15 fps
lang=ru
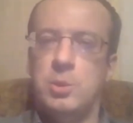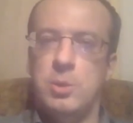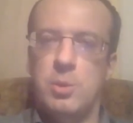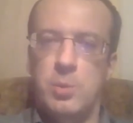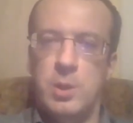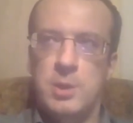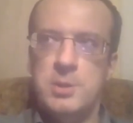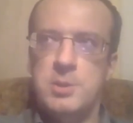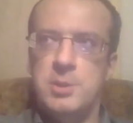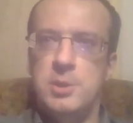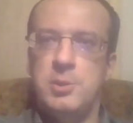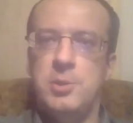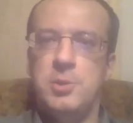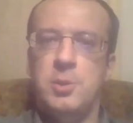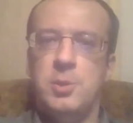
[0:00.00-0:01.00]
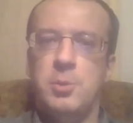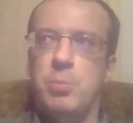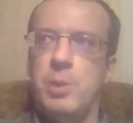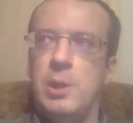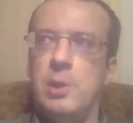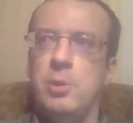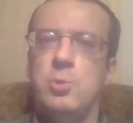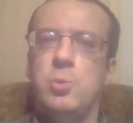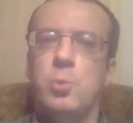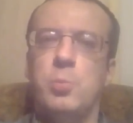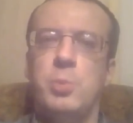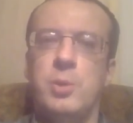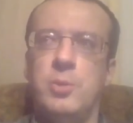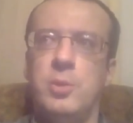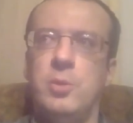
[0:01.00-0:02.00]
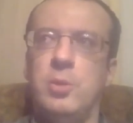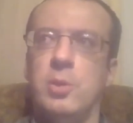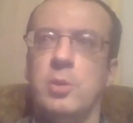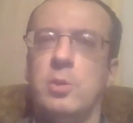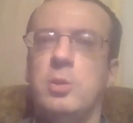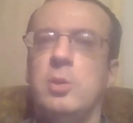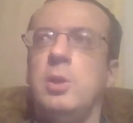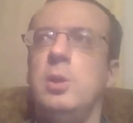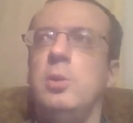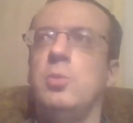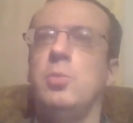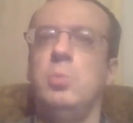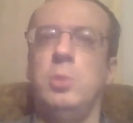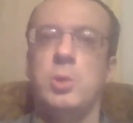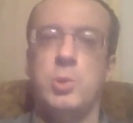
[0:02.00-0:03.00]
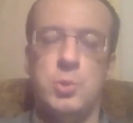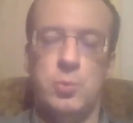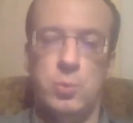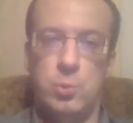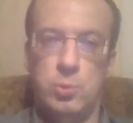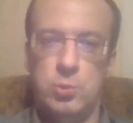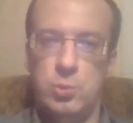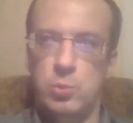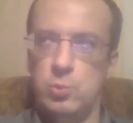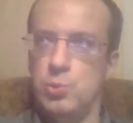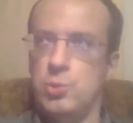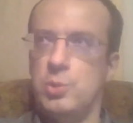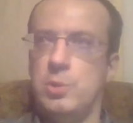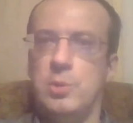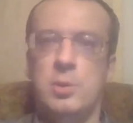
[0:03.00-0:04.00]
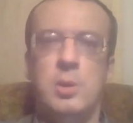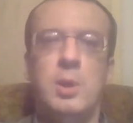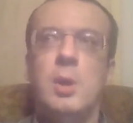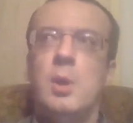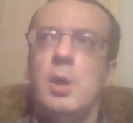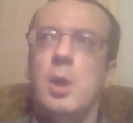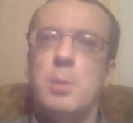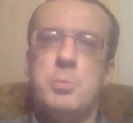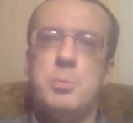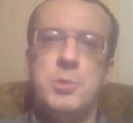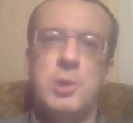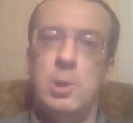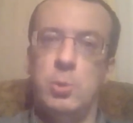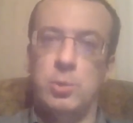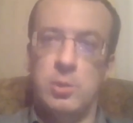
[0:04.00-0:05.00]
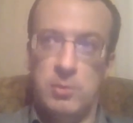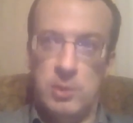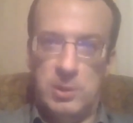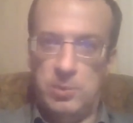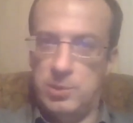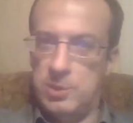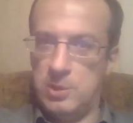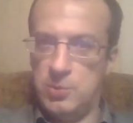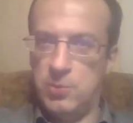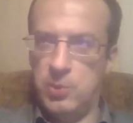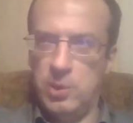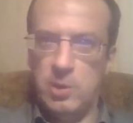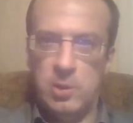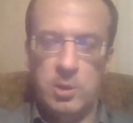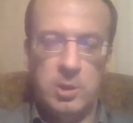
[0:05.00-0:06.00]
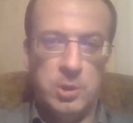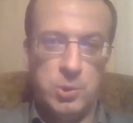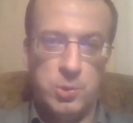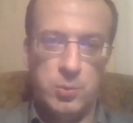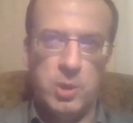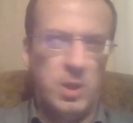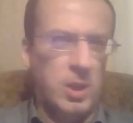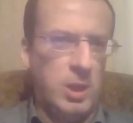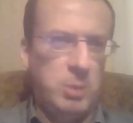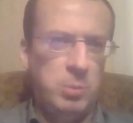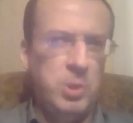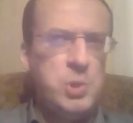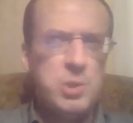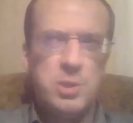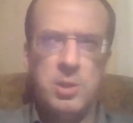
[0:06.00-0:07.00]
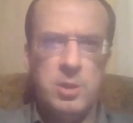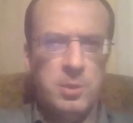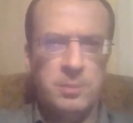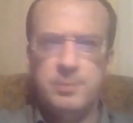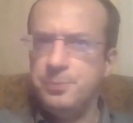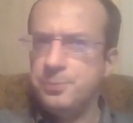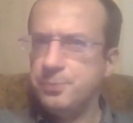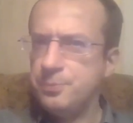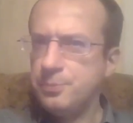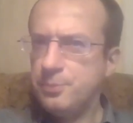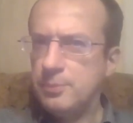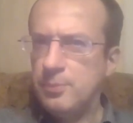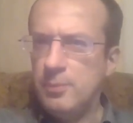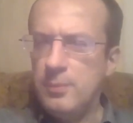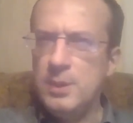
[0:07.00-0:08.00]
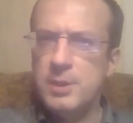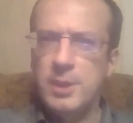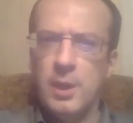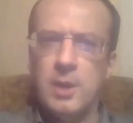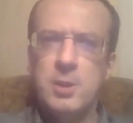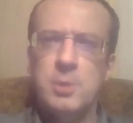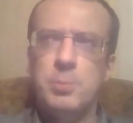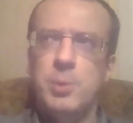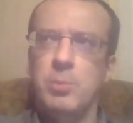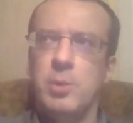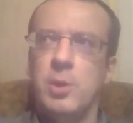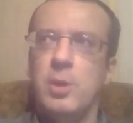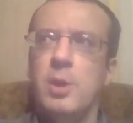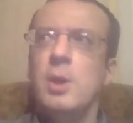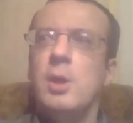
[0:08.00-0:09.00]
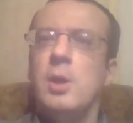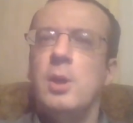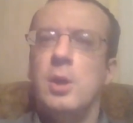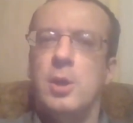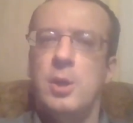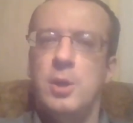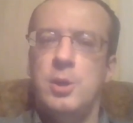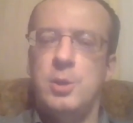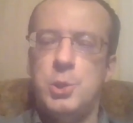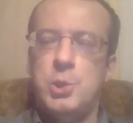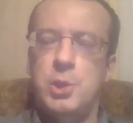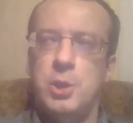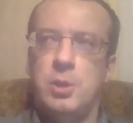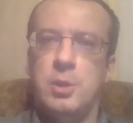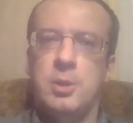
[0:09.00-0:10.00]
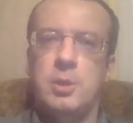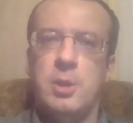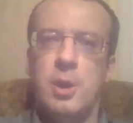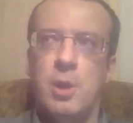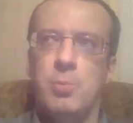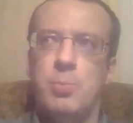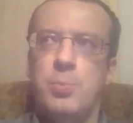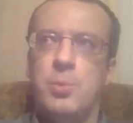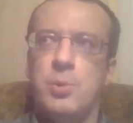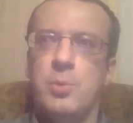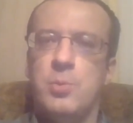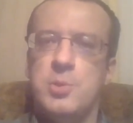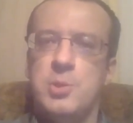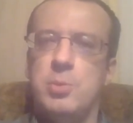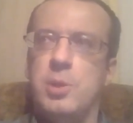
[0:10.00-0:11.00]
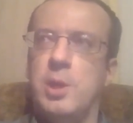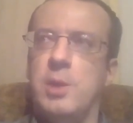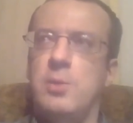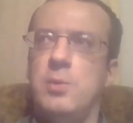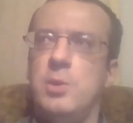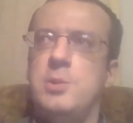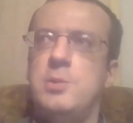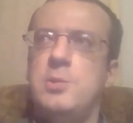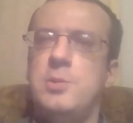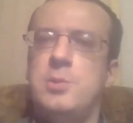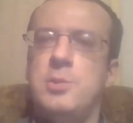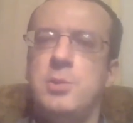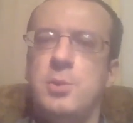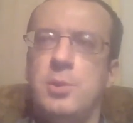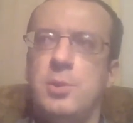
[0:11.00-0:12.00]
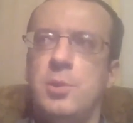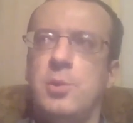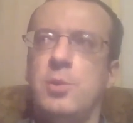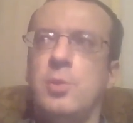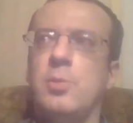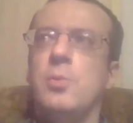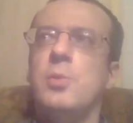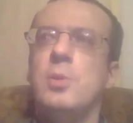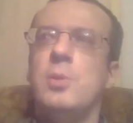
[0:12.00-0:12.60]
тормозить э, политику президента и вмешиваются уже абсолютно во все сферы, даже в экономические, так, например, Э, решение Трампа возобновить э,